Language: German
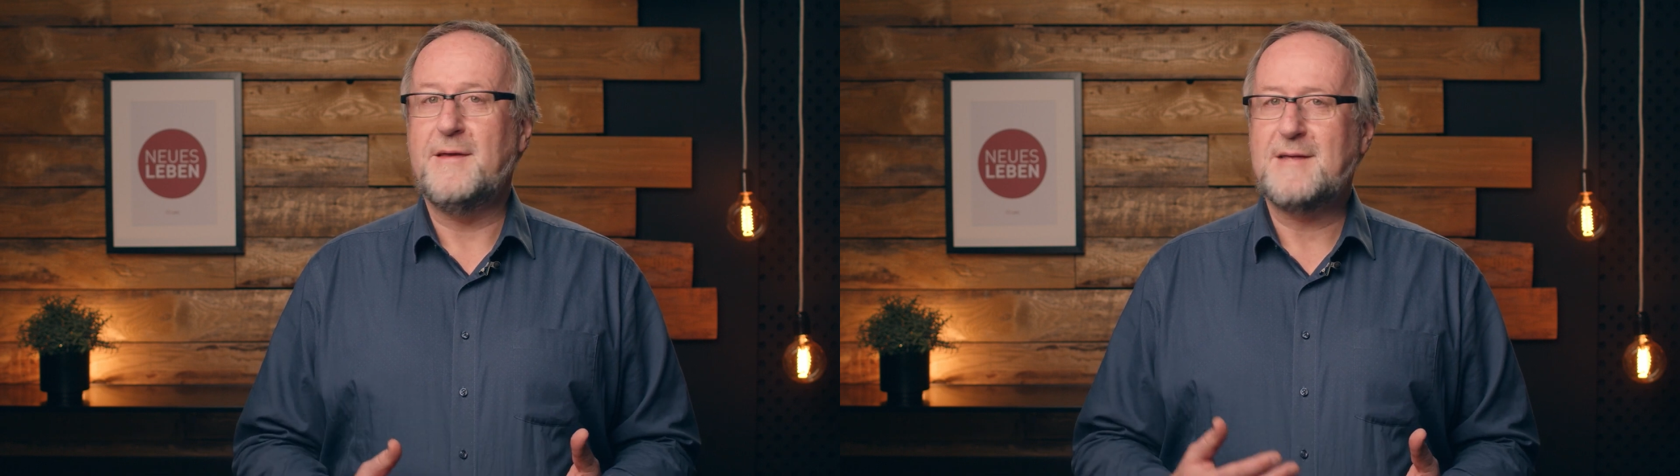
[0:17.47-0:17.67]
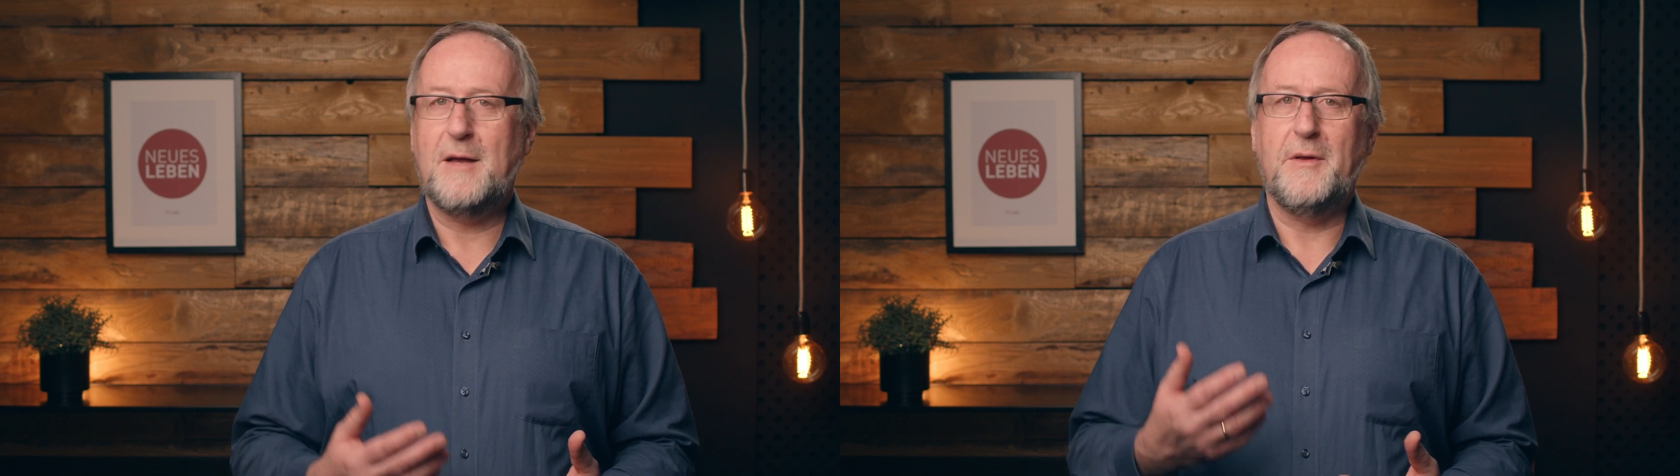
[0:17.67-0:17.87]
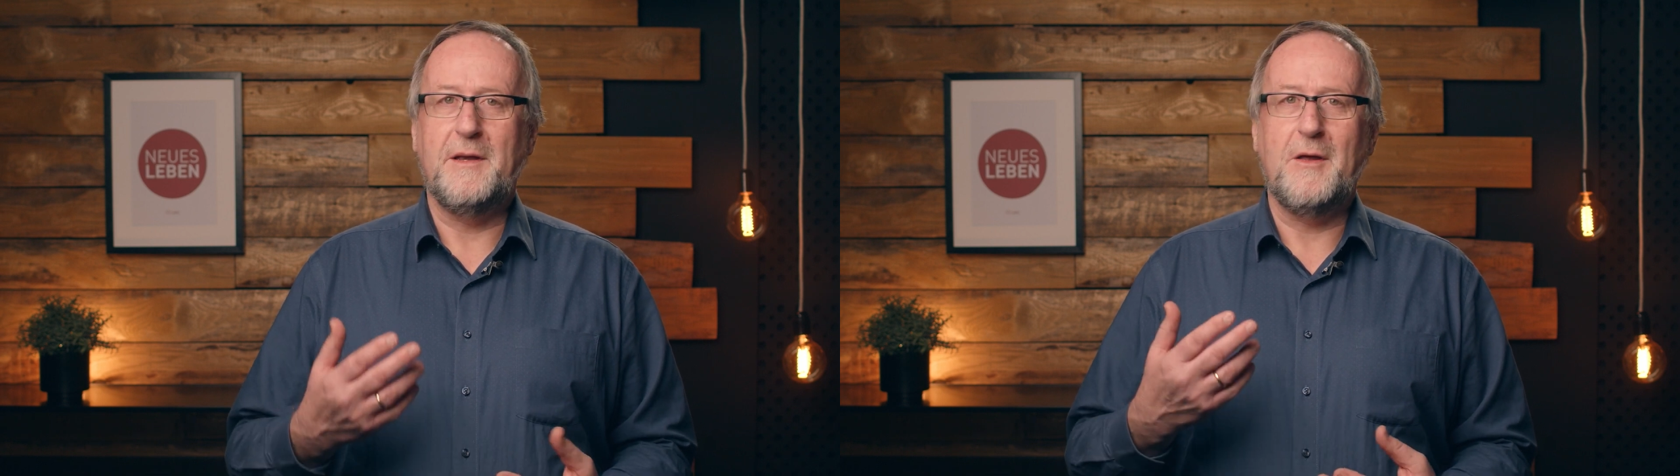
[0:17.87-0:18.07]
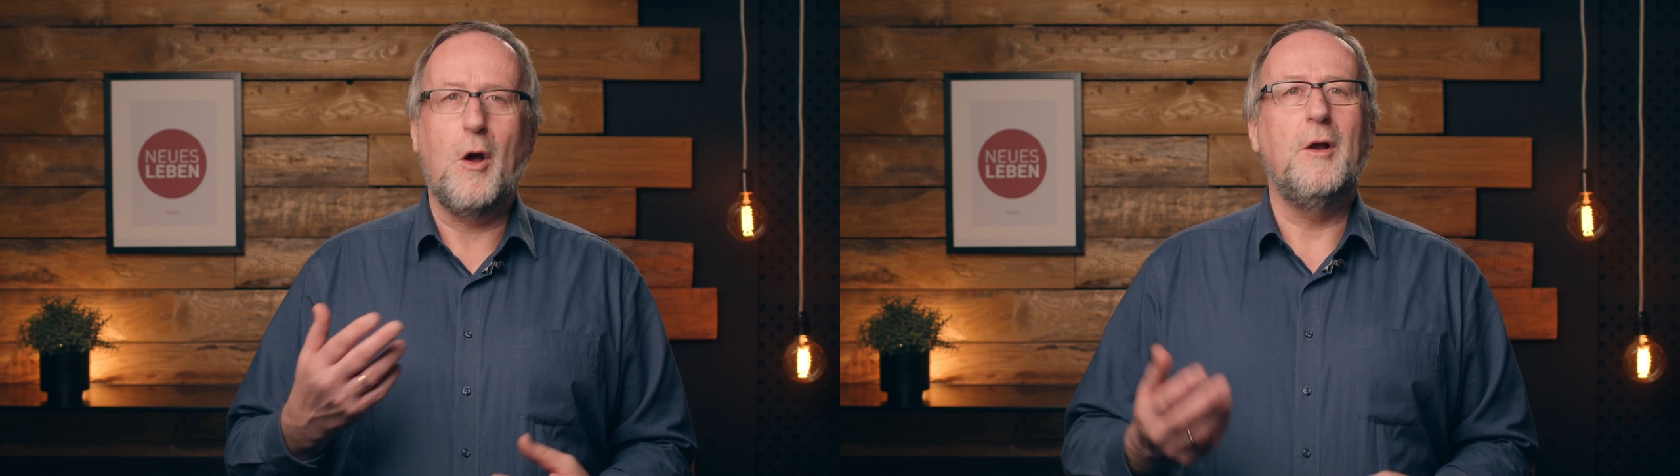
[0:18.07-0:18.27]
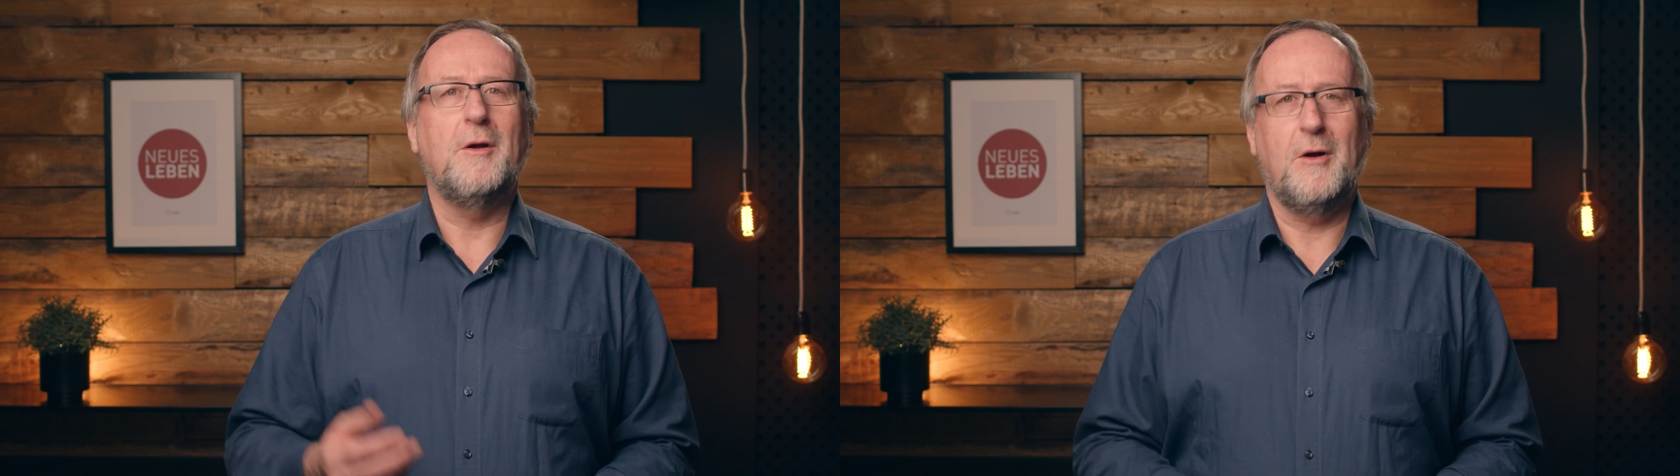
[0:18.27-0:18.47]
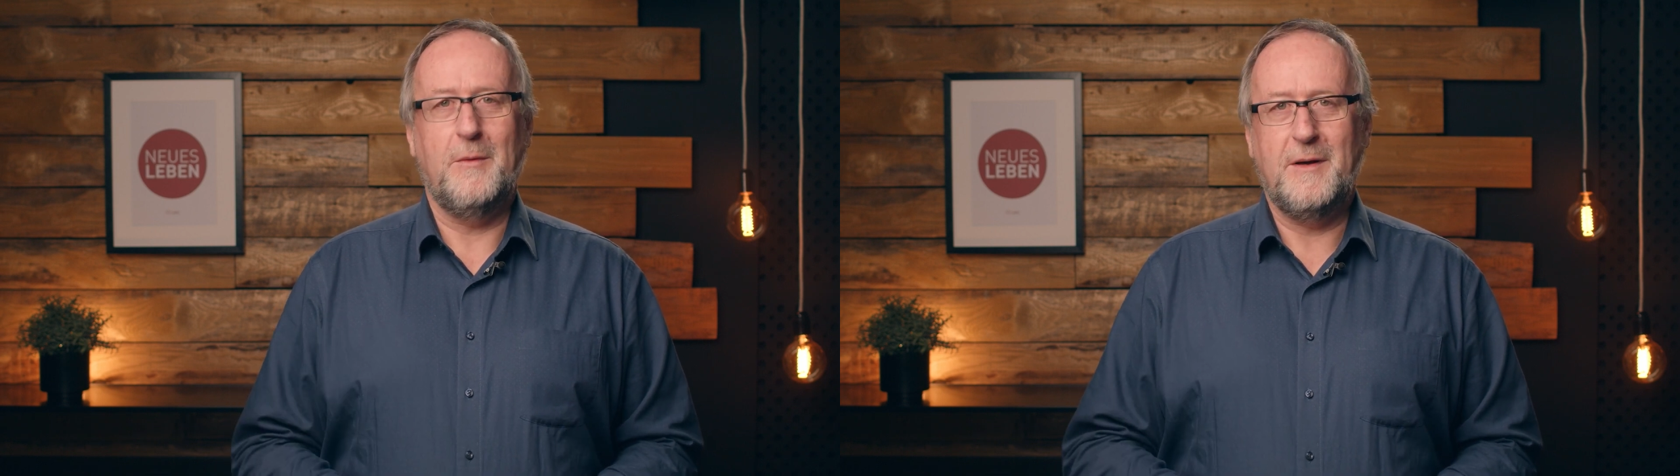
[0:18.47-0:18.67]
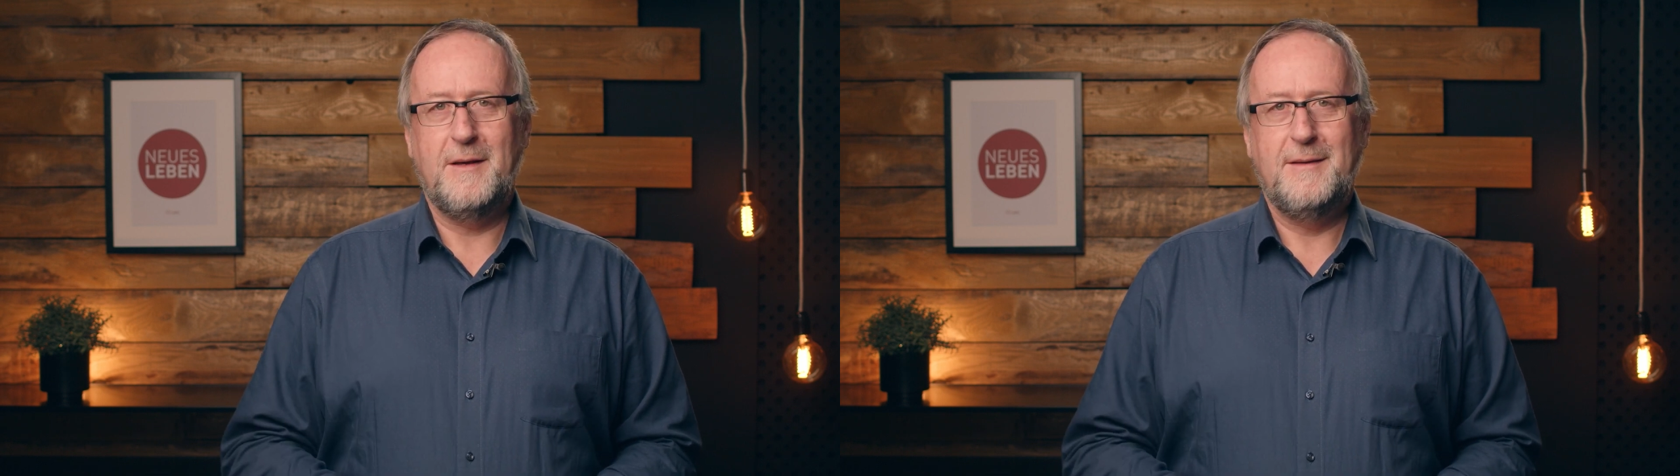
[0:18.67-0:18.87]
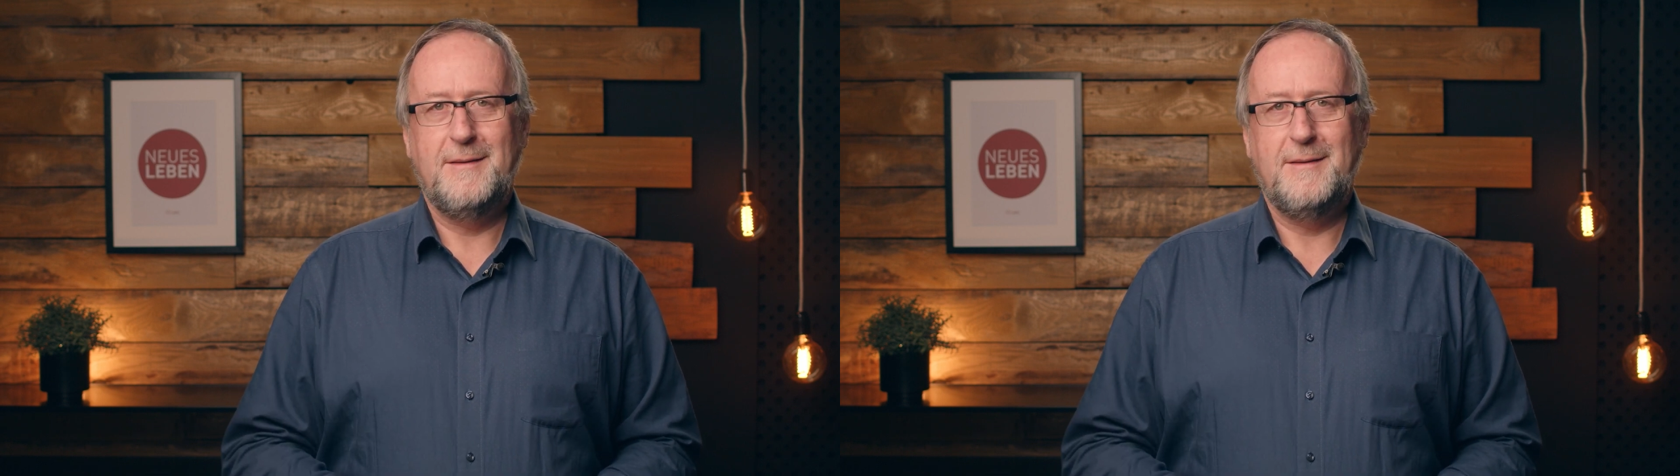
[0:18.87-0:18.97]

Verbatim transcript: deshalb in die Hölle komme.